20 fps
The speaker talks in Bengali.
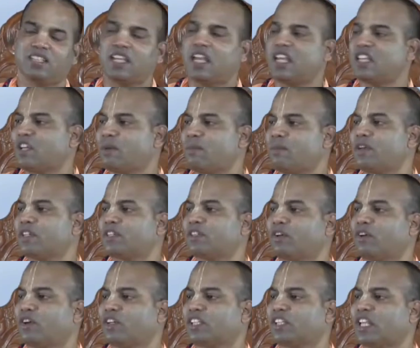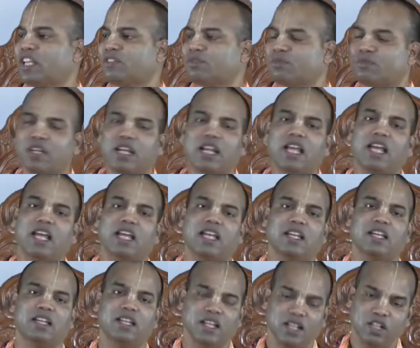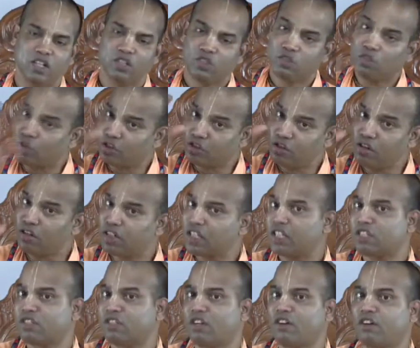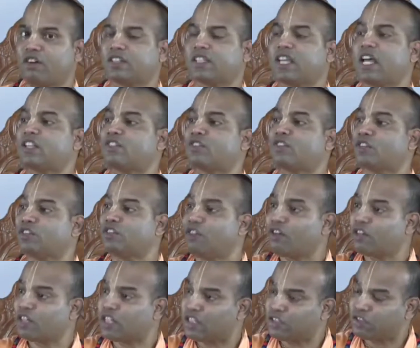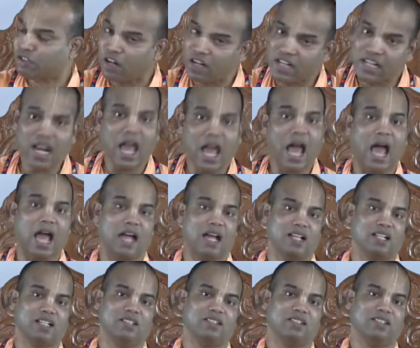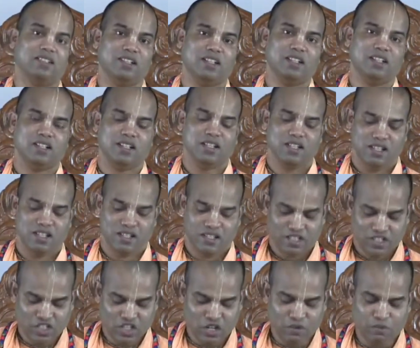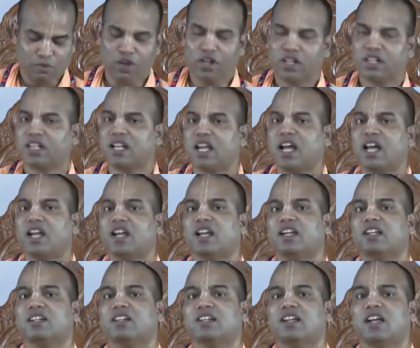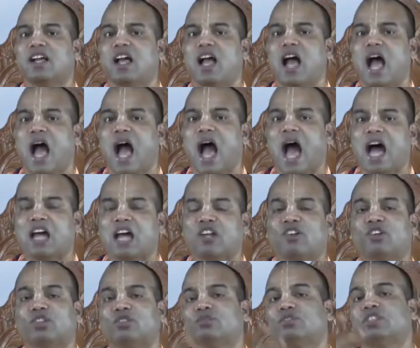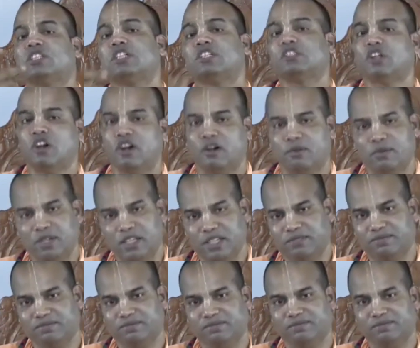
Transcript: সেই সমস্ত কথা শুনলে যদিও কৃষ্ণ কথা যদিও কৃষ্ণ লীলা জীবনটা আরও দূষিত হবে